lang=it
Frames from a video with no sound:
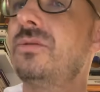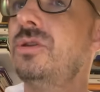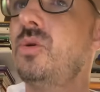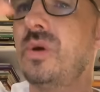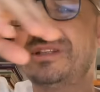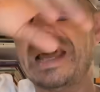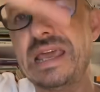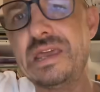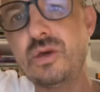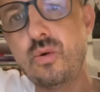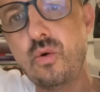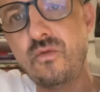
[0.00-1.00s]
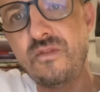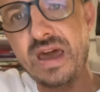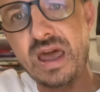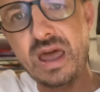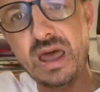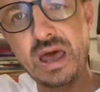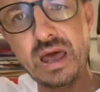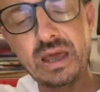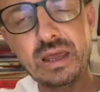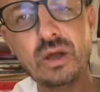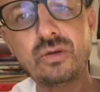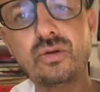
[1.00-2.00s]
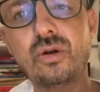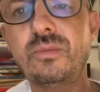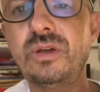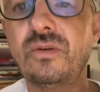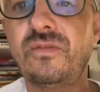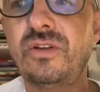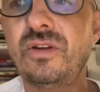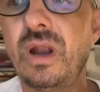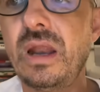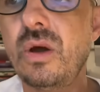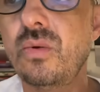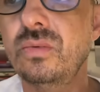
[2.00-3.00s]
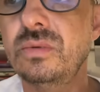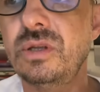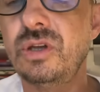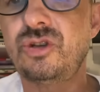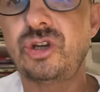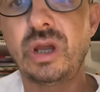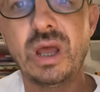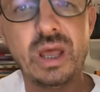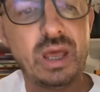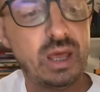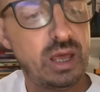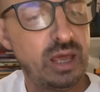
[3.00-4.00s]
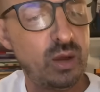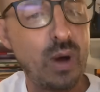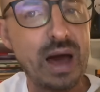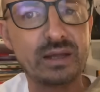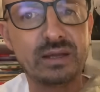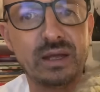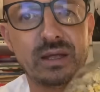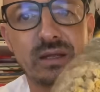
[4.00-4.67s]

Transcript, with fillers: di questa Juve che ho dormito fino alle 11 e guarda,